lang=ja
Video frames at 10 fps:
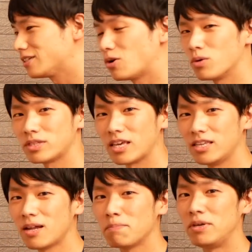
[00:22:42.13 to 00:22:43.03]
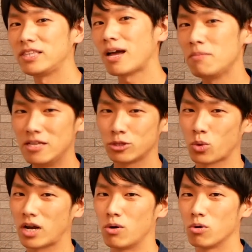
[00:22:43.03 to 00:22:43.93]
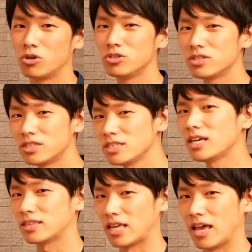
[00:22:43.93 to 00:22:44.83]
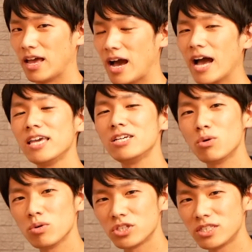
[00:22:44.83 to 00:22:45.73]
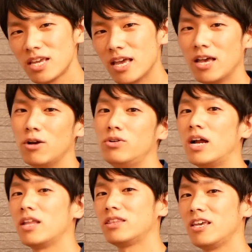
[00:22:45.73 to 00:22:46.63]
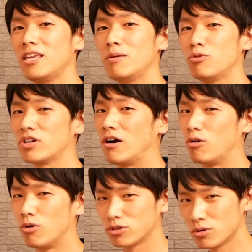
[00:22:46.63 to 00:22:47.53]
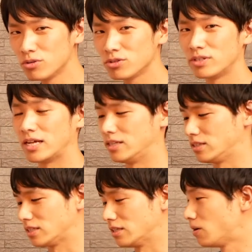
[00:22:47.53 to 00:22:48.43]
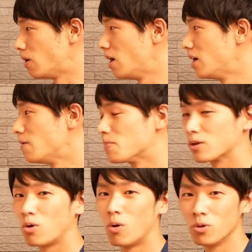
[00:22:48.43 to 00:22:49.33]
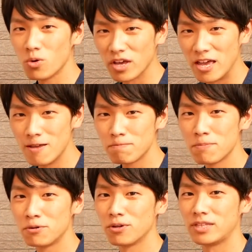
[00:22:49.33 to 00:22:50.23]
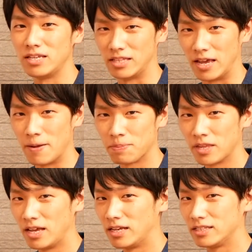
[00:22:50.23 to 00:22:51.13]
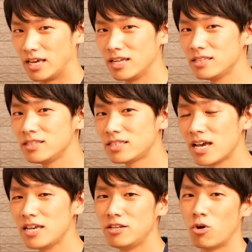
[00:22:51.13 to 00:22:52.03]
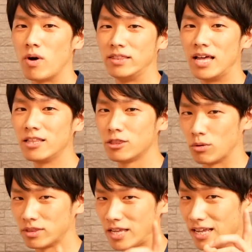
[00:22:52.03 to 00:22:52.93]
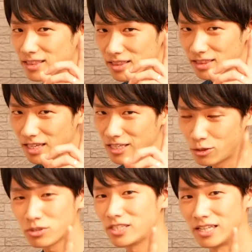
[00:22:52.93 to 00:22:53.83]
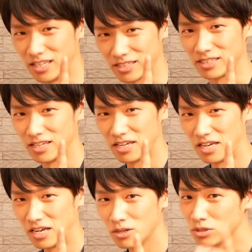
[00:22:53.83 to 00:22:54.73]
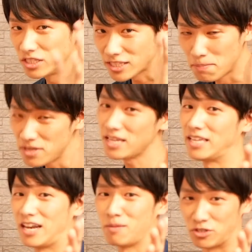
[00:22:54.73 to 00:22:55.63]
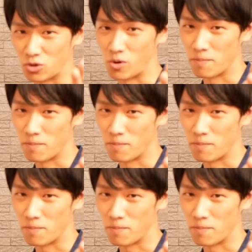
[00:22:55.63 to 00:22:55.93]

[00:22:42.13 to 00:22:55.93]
工的なビタミンとかをくっつけて配合して売られているものがほとんどなんですけどこのヘンププロテインね原材料はなんとたった一つなんですこれ実際見ていただきましょう